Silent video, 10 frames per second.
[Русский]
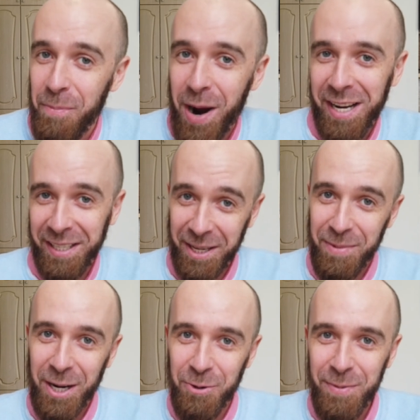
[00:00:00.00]
маленькие
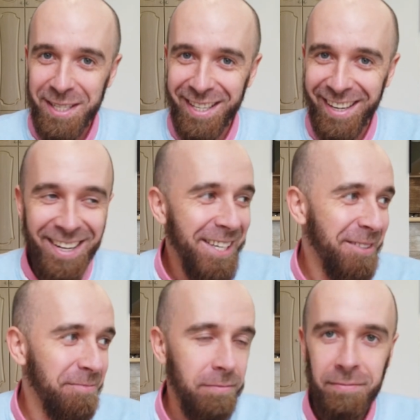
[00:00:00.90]
мои любители
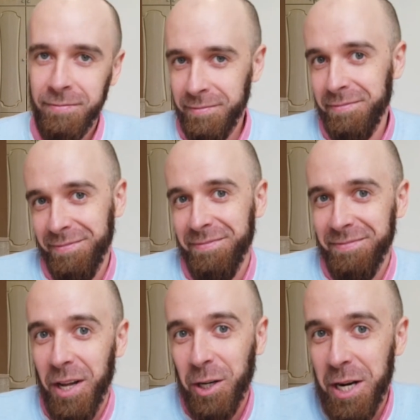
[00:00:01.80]

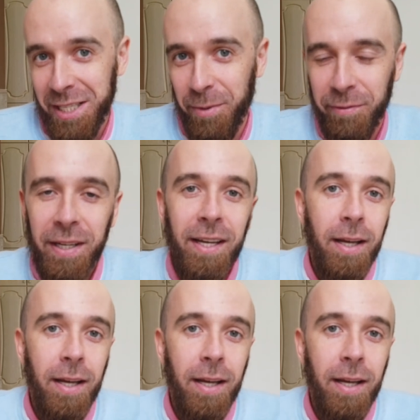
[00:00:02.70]
оргазмов.